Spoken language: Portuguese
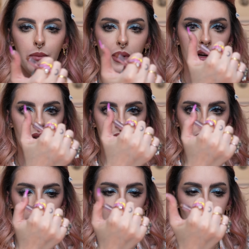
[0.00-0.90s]
pra
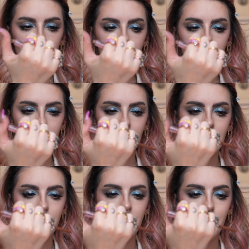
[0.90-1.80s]
ele
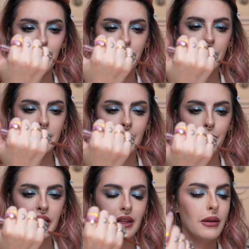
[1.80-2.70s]
vir pra fora, se assim,
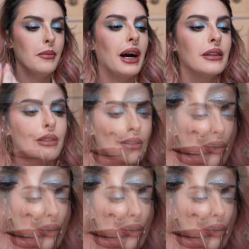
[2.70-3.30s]
aperta aqui embaixo.